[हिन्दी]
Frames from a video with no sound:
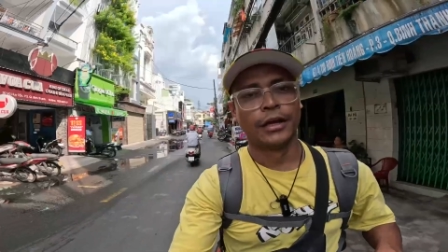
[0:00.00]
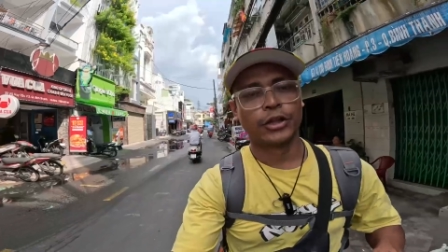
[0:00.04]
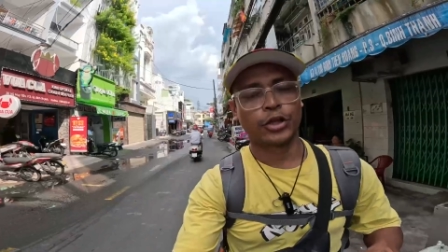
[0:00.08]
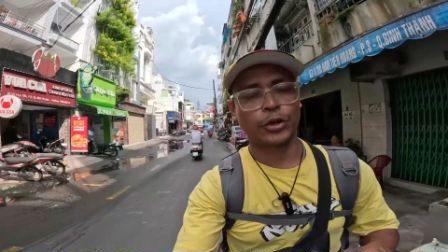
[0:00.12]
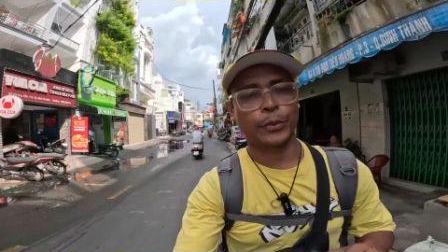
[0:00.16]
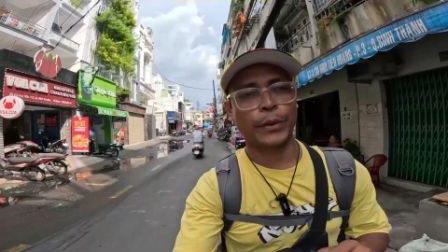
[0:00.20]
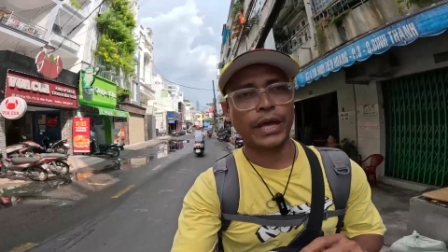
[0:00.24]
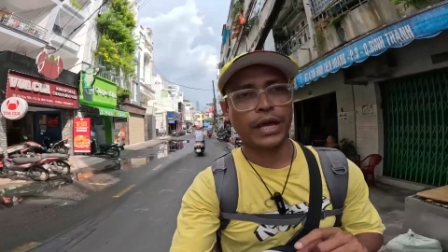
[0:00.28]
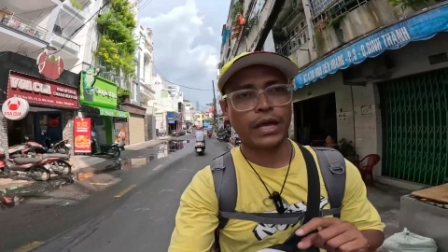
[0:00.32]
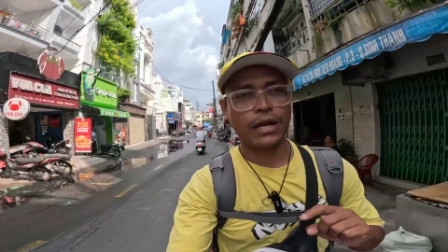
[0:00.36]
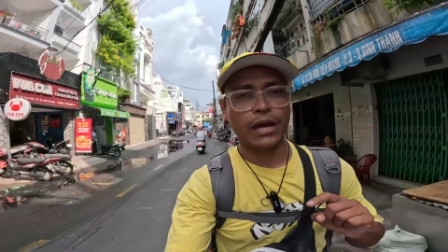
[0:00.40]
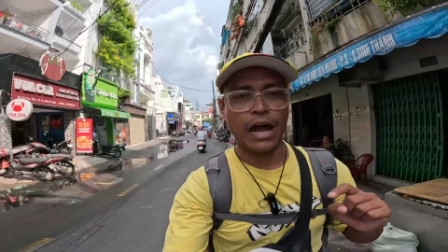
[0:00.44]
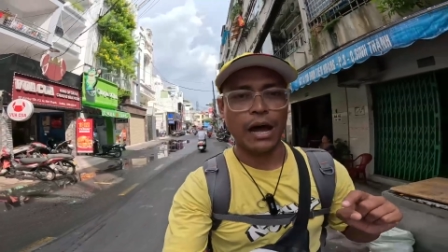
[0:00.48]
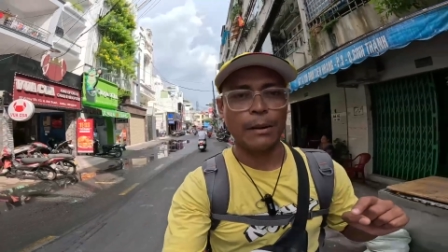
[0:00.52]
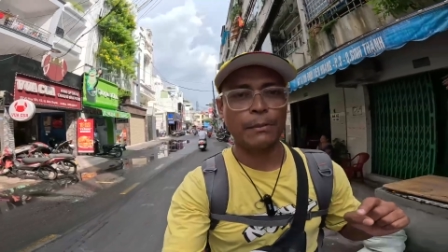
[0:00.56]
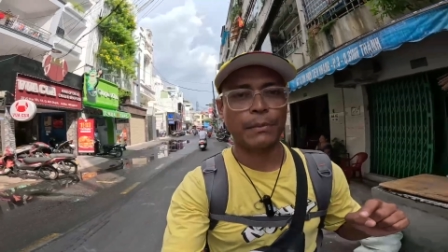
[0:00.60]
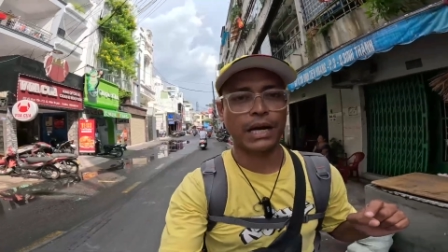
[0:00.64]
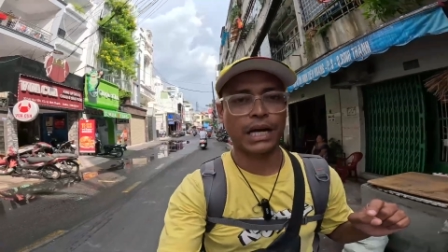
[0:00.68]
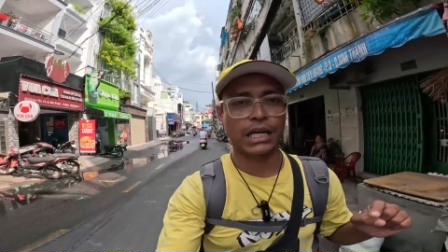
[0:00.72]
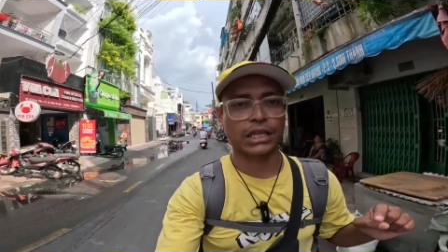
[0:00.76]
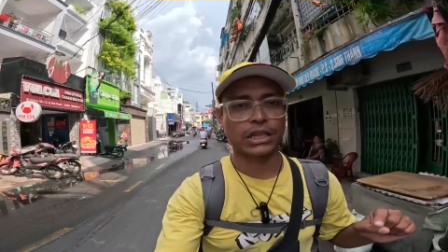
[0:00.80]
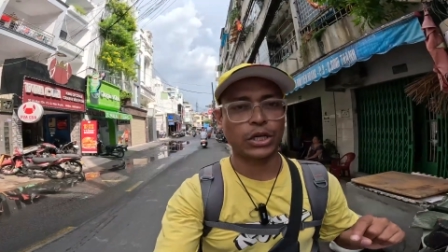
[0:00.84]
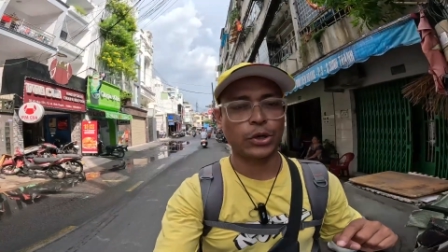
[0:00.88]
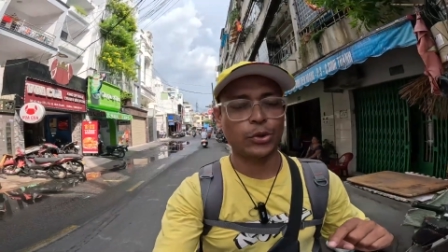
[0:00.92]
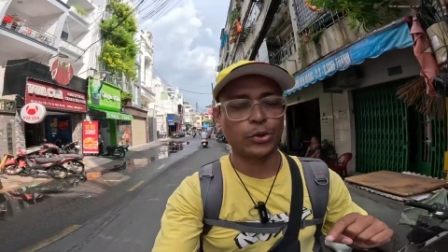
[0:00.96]
तो भाई एक काम
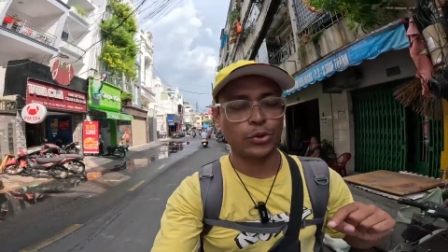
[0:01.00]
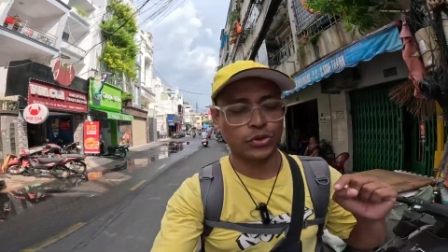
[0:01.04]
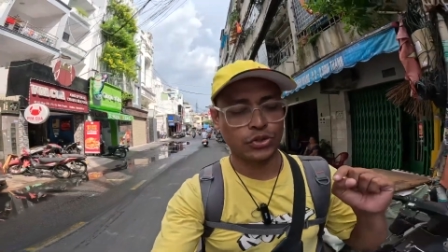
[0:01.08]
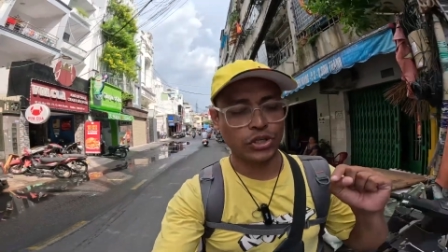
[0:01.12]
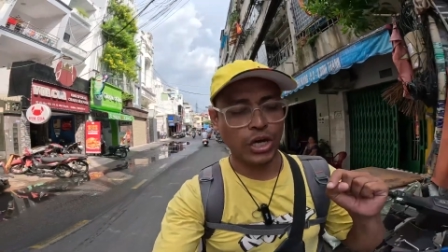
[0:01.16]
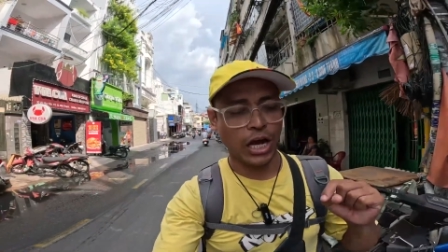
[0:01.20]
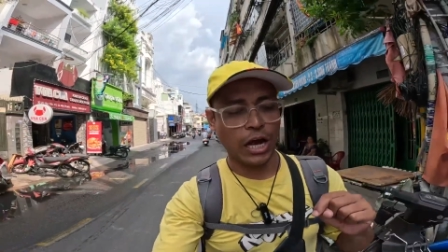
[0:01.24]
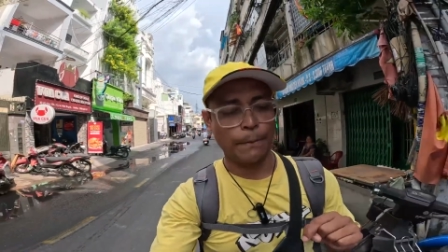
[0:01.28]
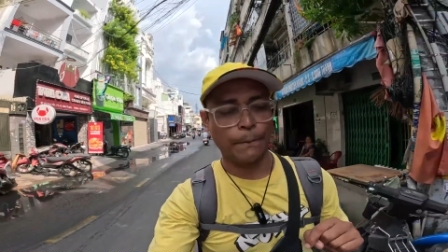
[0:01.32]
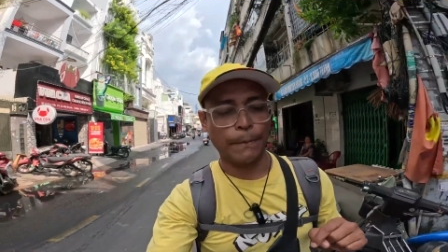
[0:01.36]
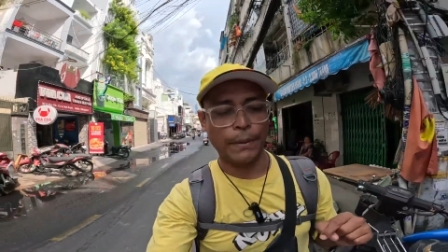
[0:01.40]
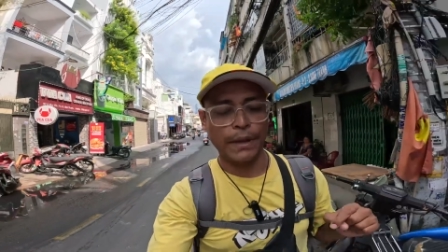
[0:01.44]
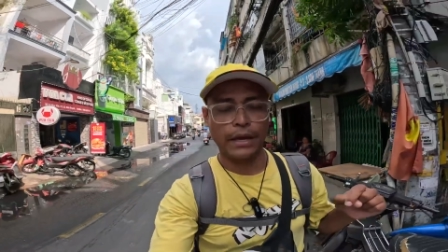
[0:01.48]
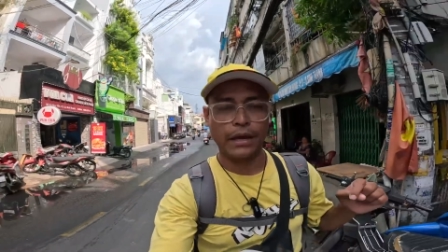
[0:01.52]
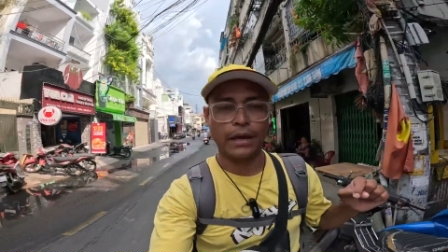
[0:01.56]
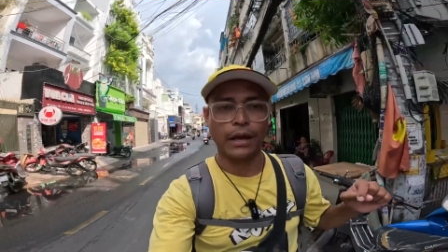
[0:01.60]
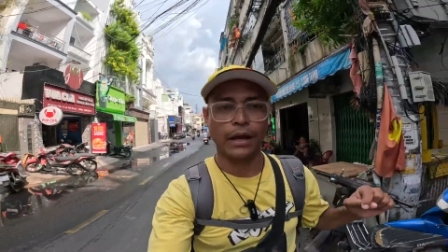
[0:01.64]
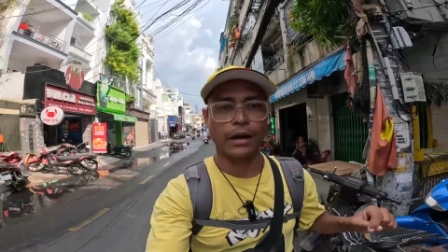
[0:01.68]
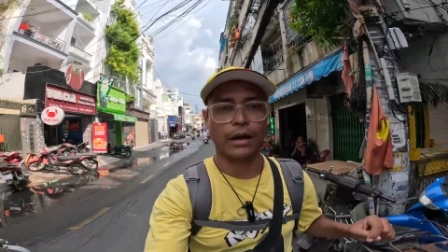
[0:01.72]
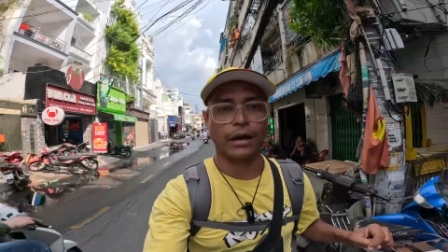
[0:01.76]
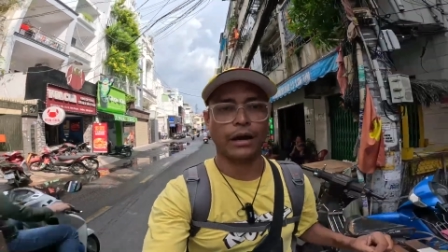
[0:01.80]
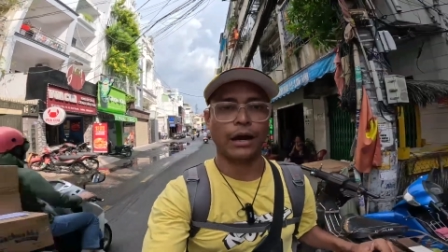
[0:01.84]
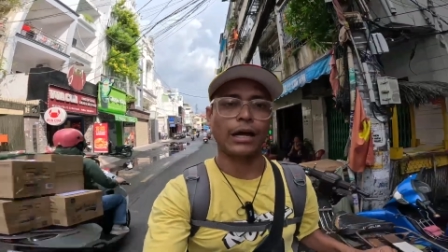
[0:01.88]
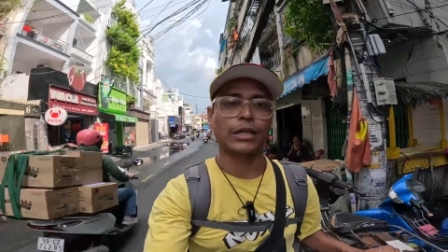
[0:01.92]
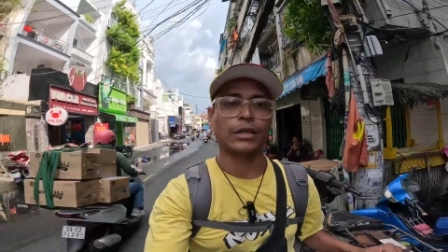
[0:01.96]
करता हूँ जहाँ पे
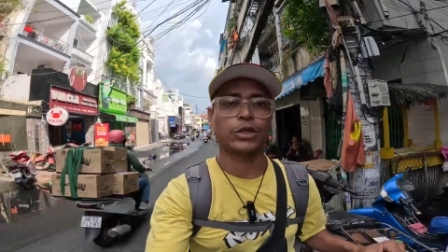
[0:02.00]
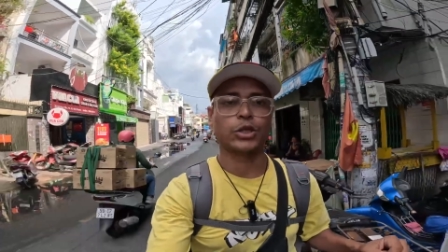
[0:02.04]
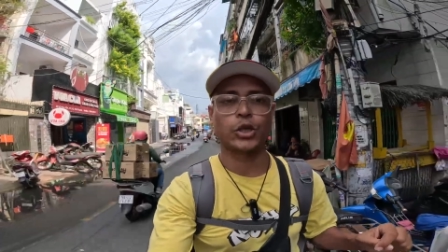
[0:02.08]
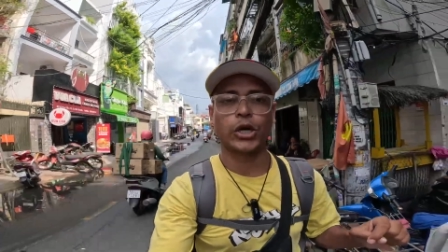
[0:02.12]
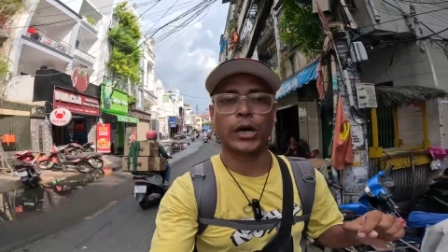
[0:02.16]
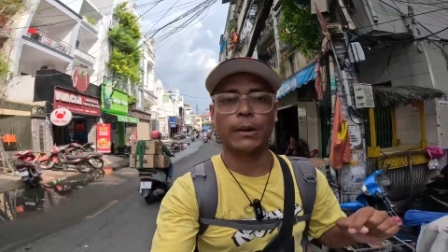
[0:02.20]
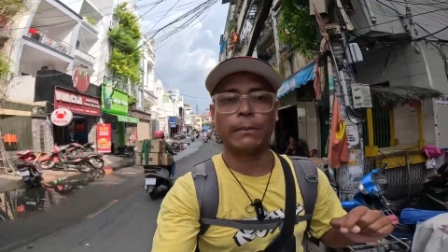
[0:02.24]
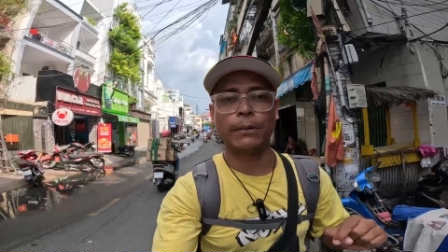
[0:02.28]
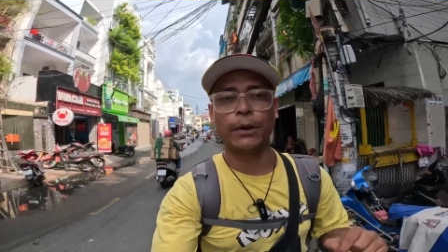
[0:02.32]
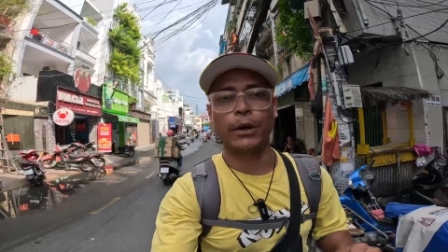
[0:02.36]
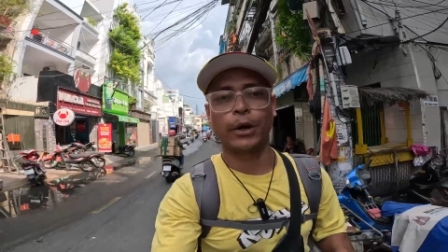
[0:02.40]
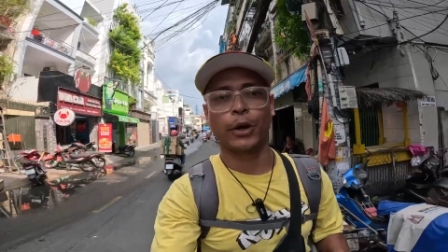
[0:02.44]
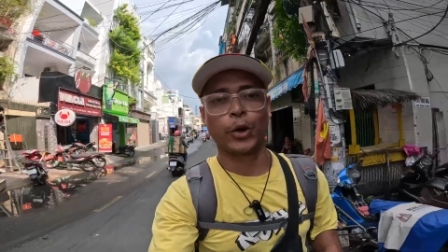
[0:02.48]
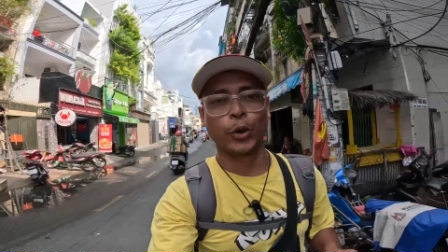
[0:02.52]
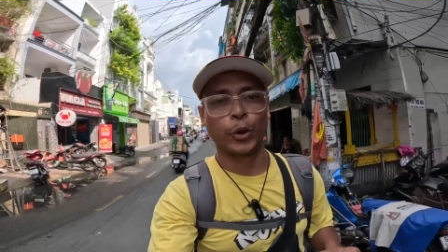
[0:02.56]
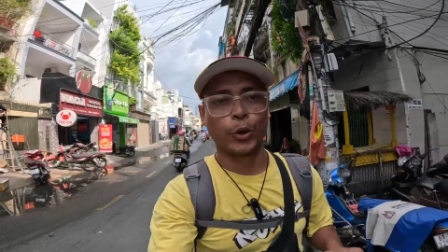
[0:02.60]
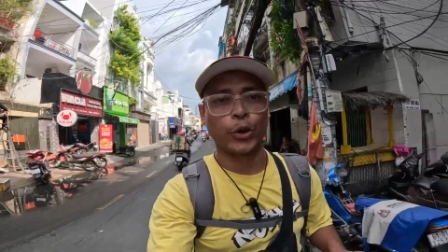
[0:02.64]
कल रात को हम लोग